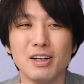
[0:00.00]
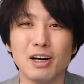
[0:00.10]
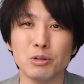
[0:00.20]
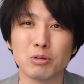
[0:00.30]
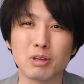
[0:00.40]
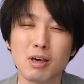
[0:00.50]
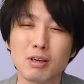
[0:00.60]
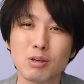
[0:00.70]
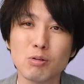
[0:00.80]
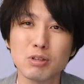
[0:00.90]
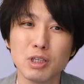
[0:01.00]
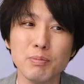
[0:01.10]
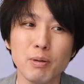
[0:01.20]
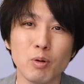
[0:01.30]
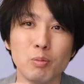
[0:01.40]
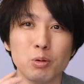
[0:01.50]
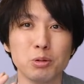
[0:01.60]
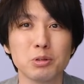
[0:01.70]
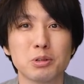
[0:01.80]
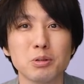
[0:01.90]
あの結局今もも
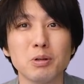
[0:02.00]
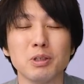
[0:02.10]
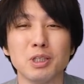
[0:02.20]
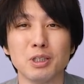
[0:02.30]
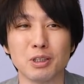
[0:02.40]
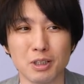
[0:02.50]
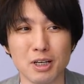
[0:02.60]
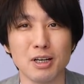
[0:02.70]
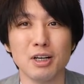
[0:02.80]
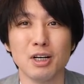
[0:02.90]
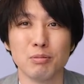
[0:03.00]
のすごい人気で